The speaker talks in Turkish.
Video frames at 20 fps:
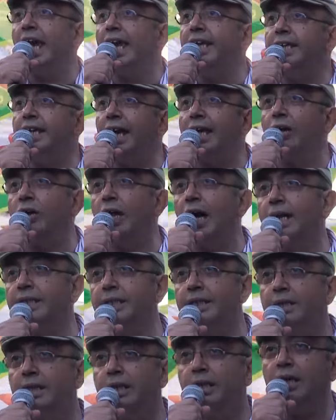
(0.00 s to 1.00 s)
engel olan
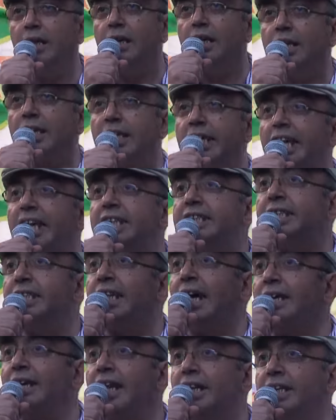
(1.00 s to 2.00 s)

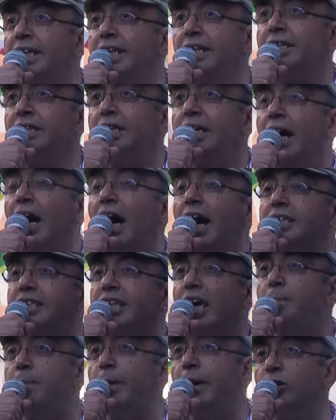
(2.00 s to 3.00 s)
iktidarları,
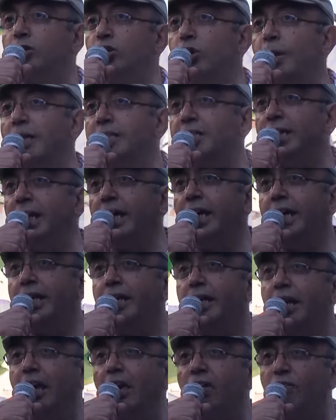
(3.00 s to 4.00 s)
AKP hükümetini
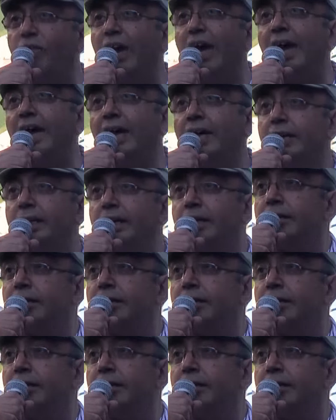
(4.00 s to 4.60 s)
ve